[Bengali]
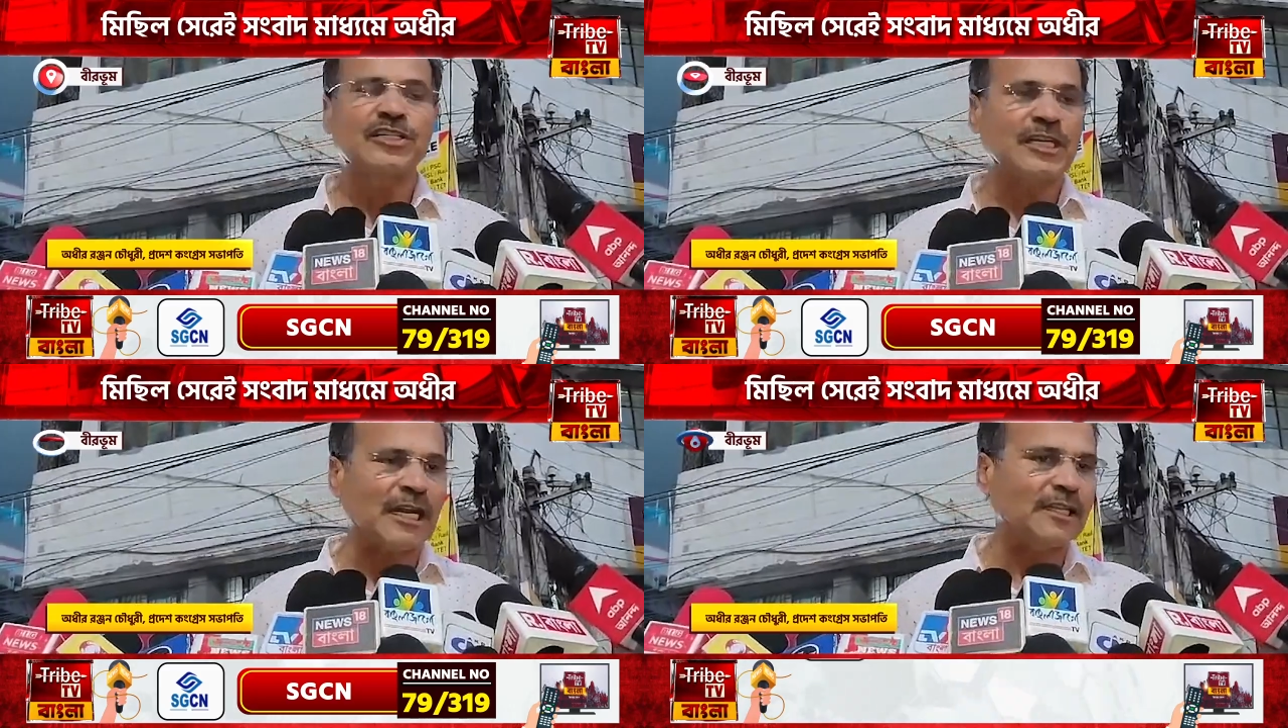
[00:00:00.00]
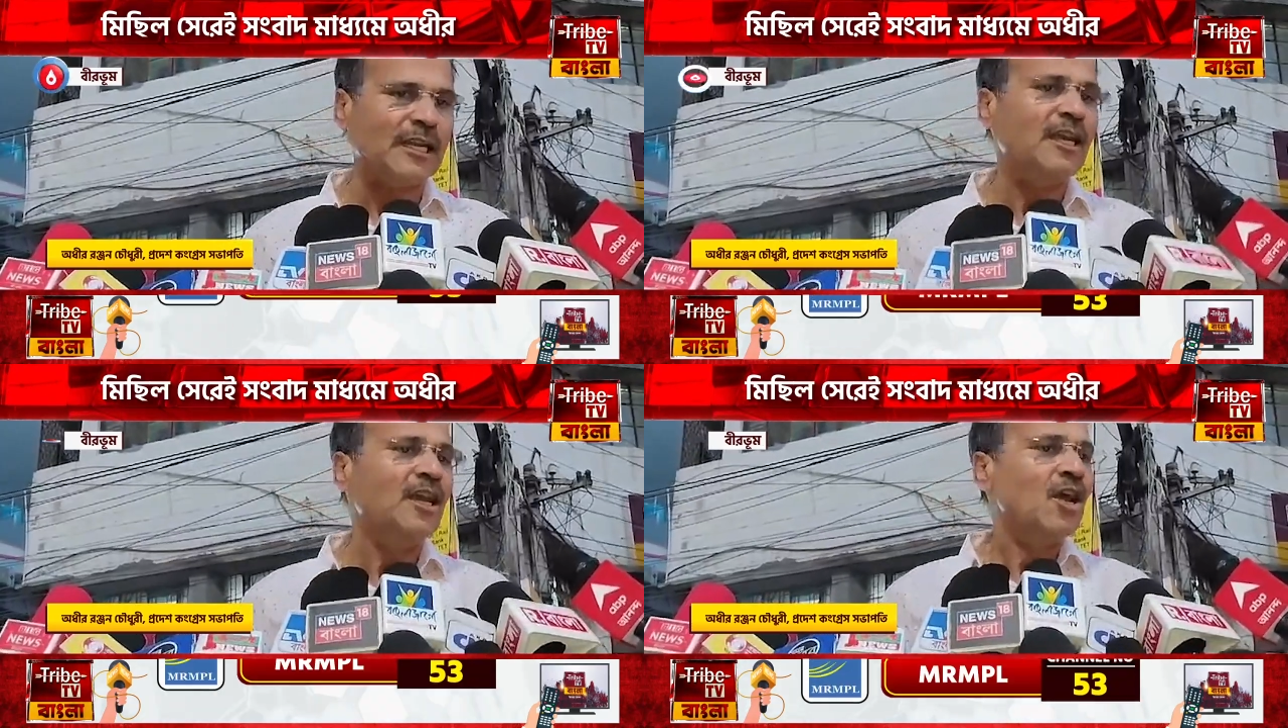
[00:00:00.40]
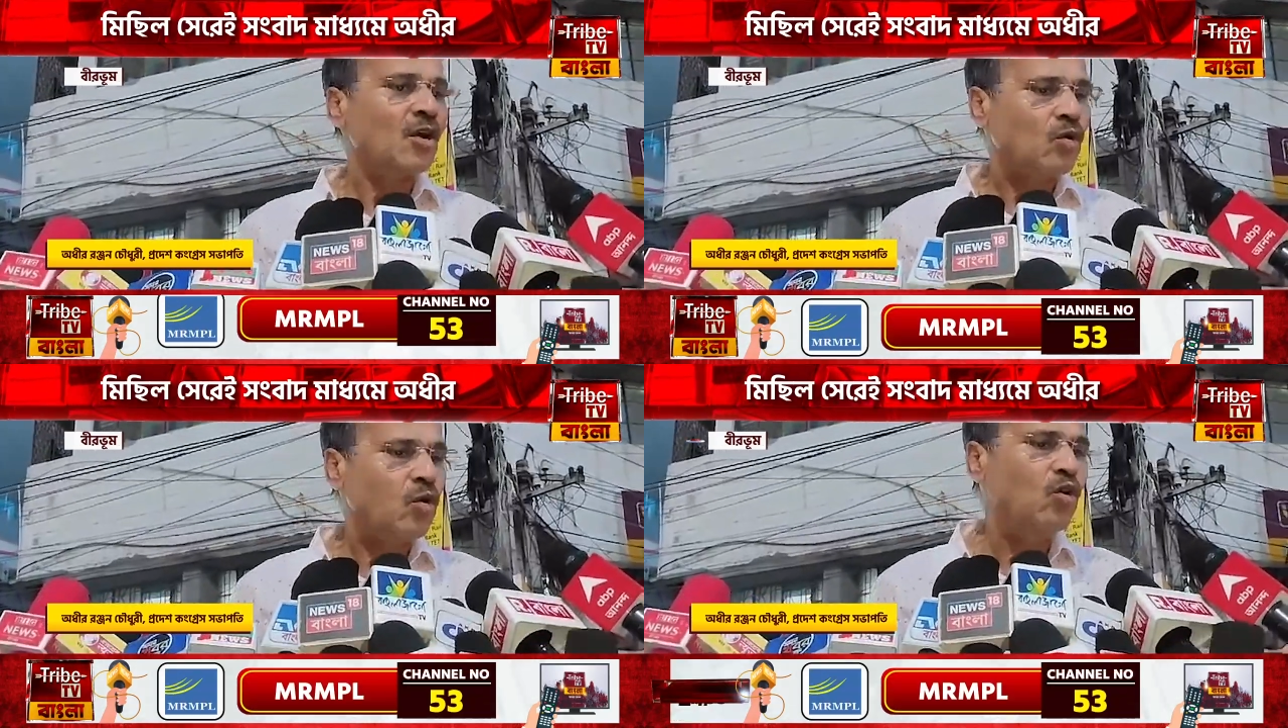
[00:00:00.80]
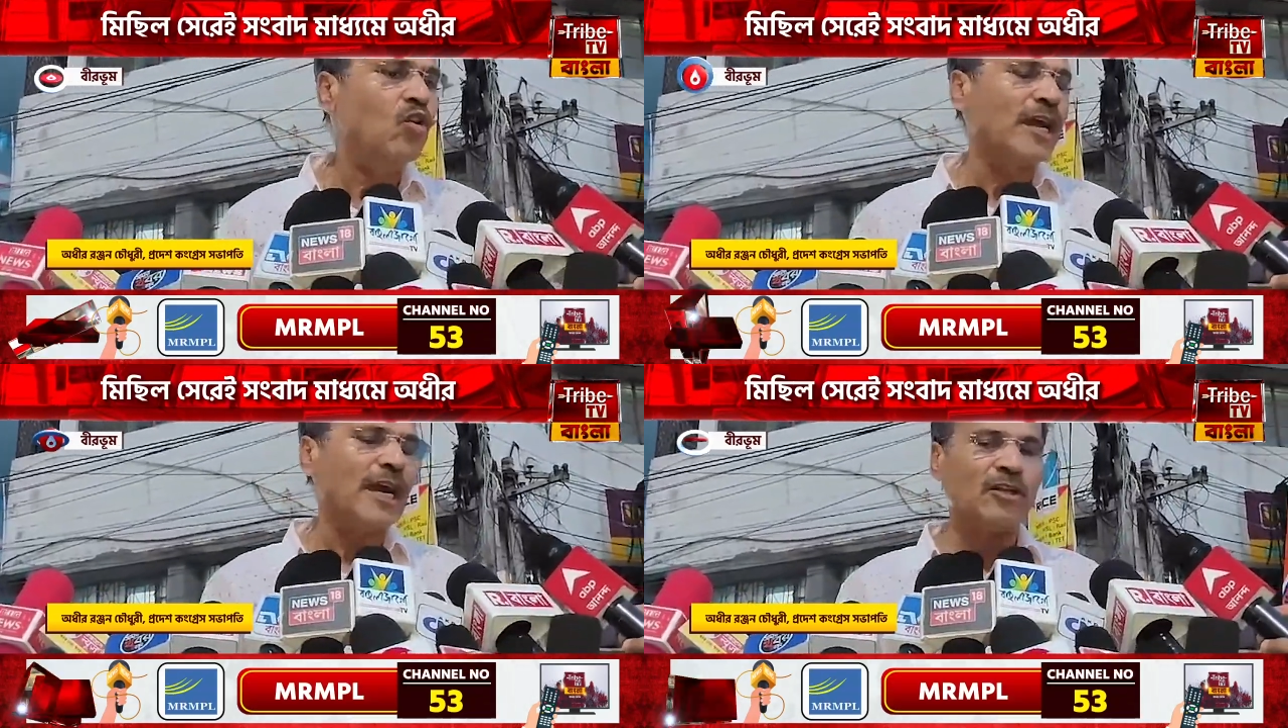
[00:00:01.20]
ছাত্রী খুন
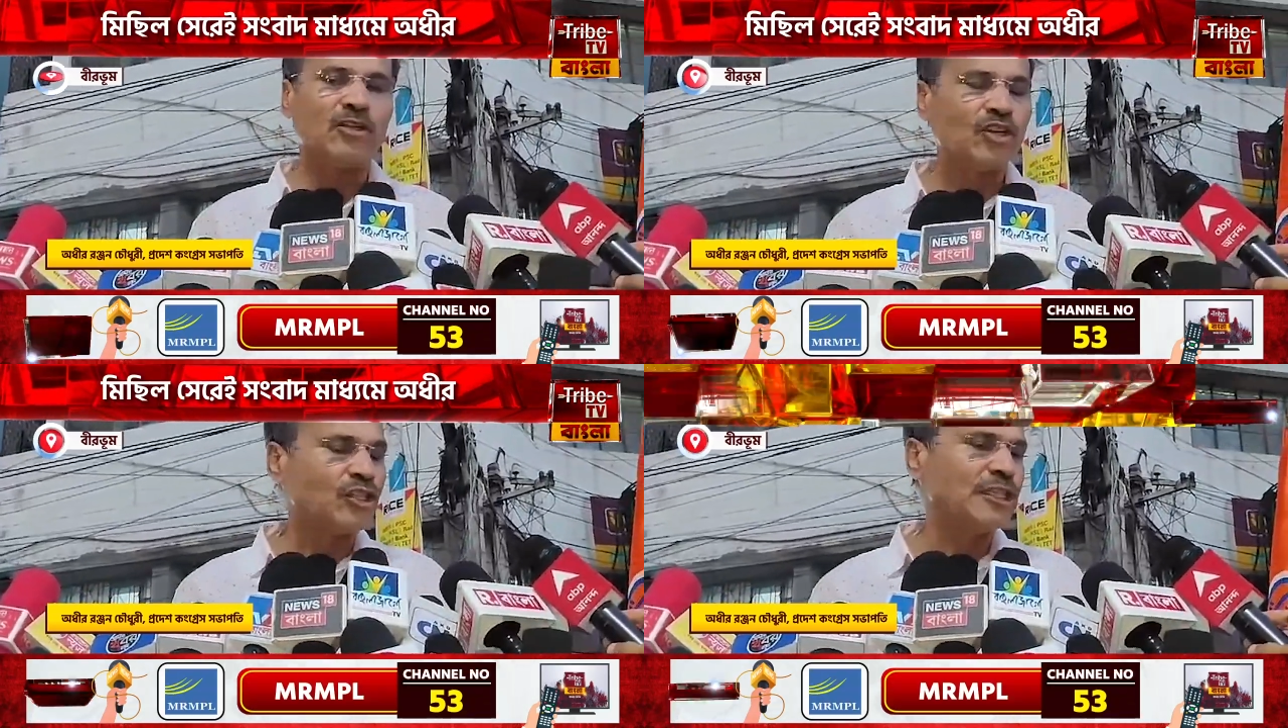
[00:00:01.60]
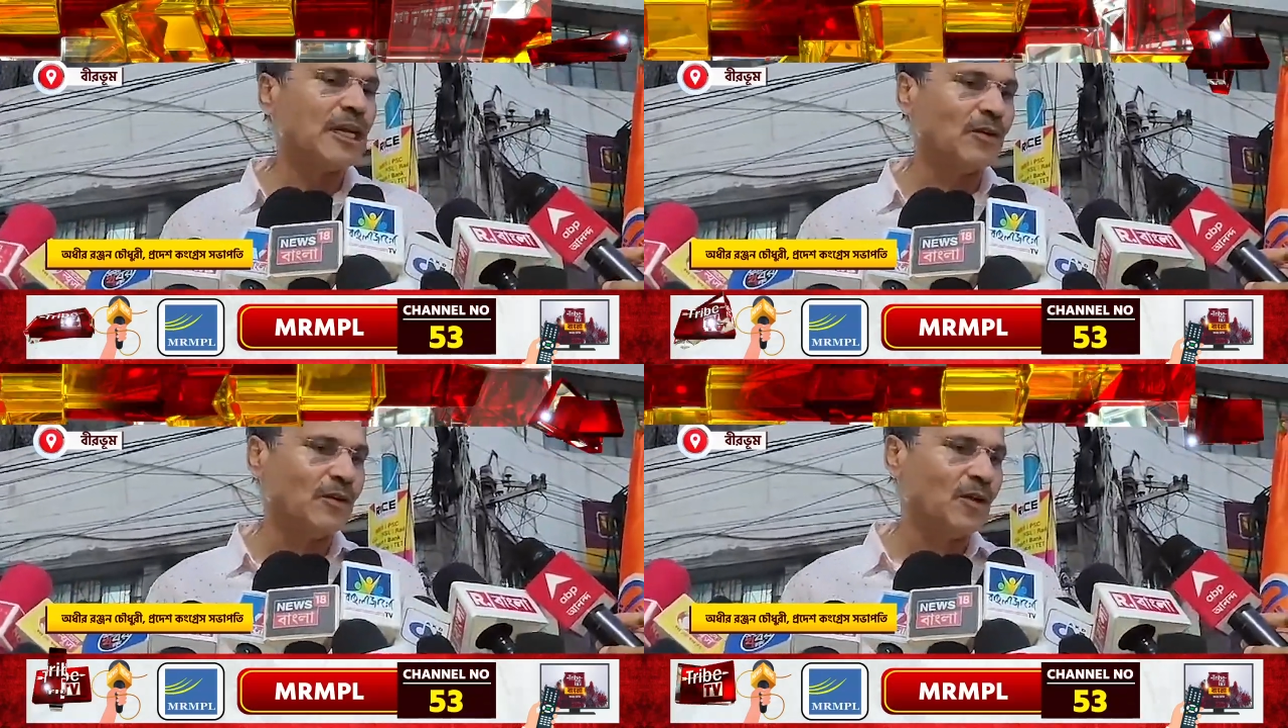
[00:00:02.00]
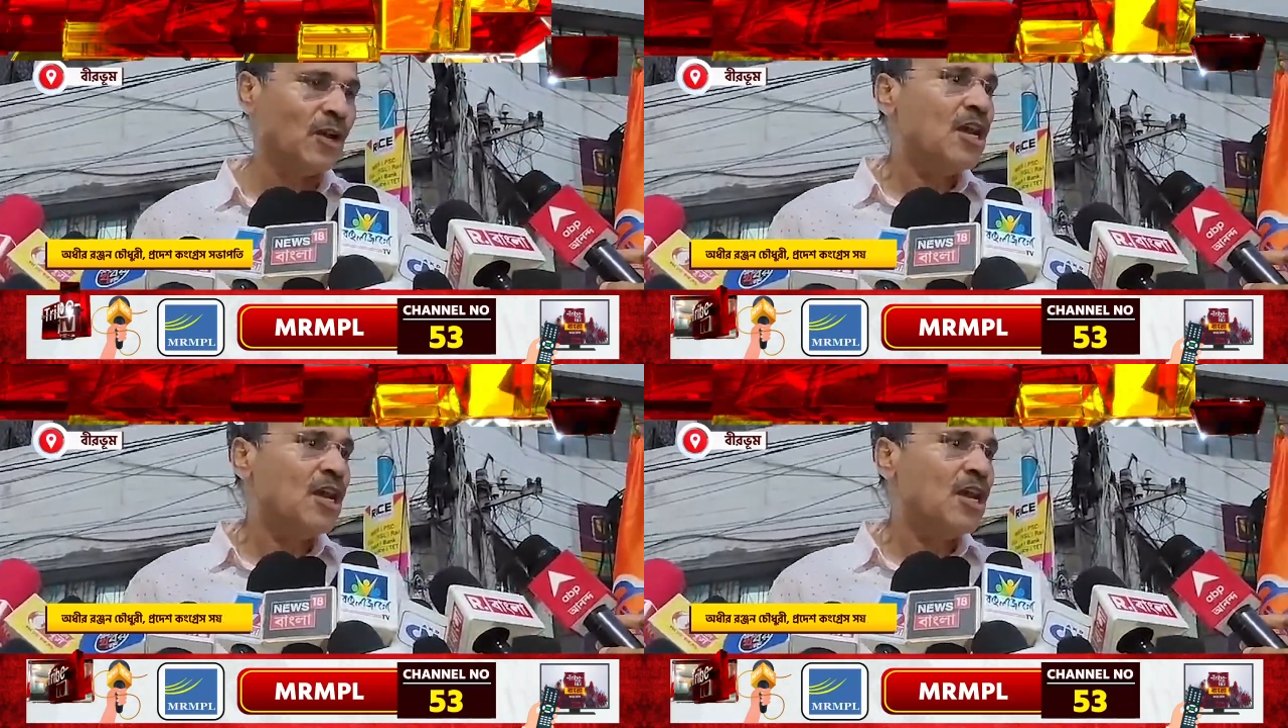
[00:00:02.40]
হয়ে গেল ধর্ষিতা হলো